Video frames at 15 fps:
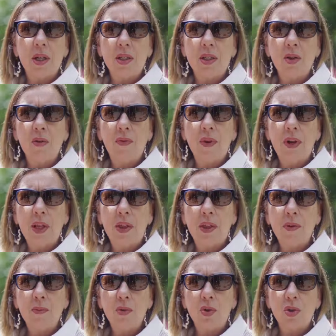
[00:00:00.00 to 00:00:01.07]
he sido feliz
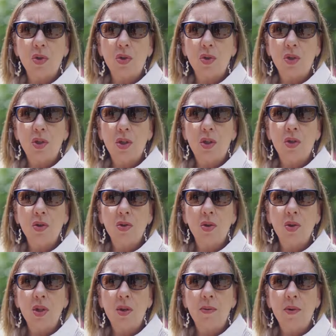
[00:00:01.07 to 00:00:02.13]
en muchos otros sitios
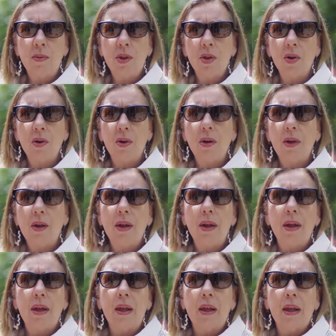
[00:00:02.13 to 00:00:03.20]
donde he vivido.
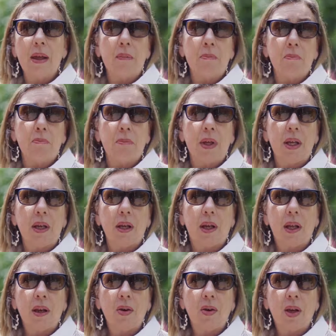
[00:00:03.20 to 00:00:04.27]

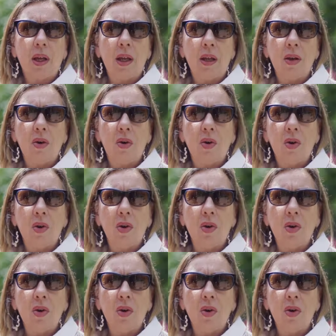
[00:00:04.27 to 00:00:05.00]
Creo que no,